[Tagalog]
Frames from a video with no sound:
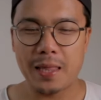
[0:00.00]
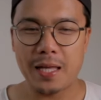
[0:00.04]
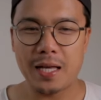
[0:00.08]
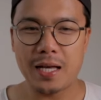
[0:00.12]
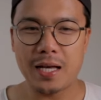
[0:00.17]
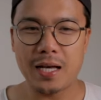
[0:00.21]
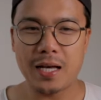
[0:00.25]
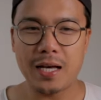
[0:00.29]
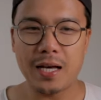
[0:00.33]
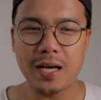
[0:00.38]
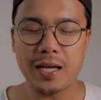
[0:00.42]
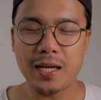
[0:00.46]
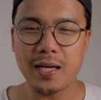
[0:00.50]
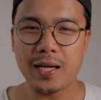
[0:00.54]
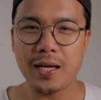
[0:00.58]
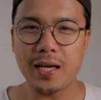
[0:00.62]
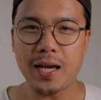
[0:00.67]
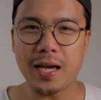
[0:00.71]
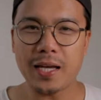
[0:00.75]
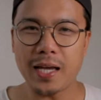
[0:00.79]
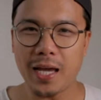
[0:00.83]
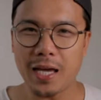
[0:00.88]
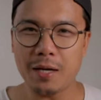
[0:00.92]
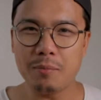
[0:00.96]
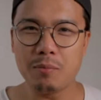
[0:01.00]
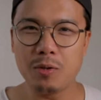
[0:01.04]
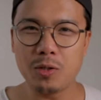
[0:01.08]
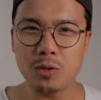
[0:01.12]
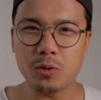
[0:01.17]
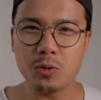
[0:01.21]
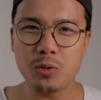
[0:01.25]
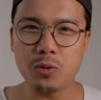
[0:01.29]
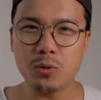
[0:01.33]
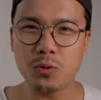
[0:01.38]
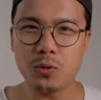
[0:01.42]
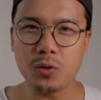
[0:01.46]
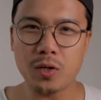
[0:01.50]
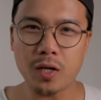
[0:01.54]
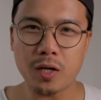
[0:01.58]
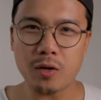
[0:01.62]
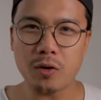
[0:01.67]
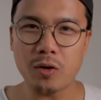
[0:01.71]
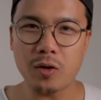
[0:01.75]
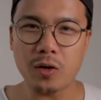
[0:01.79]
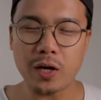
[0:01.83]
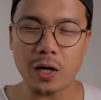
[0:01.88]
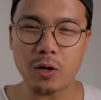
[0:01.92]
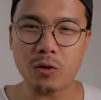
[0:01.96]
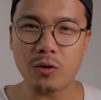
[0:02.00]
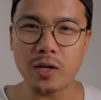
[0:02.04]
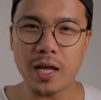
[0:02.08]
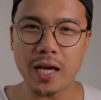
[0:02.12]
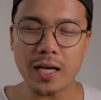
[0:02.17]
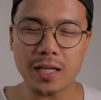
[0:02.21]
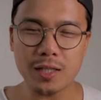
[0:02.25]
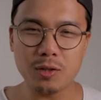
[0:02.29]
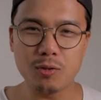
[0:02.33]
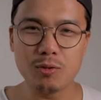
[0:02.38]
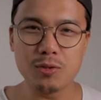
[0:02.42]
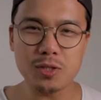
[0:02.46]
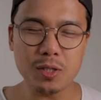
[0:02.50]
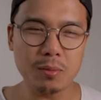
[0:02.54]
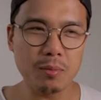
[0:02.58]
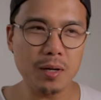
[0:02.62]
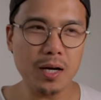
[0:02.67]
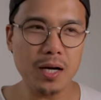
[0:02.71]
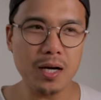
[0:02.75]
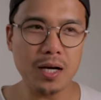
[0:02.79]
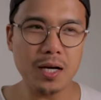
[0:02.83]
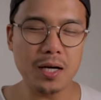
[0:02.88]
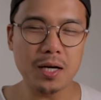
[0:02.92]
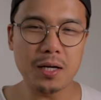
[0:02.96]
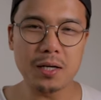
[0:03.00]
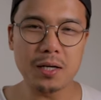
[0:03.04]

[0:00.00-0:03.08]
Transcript: Uh, I, I able to re reconnect dun sa mga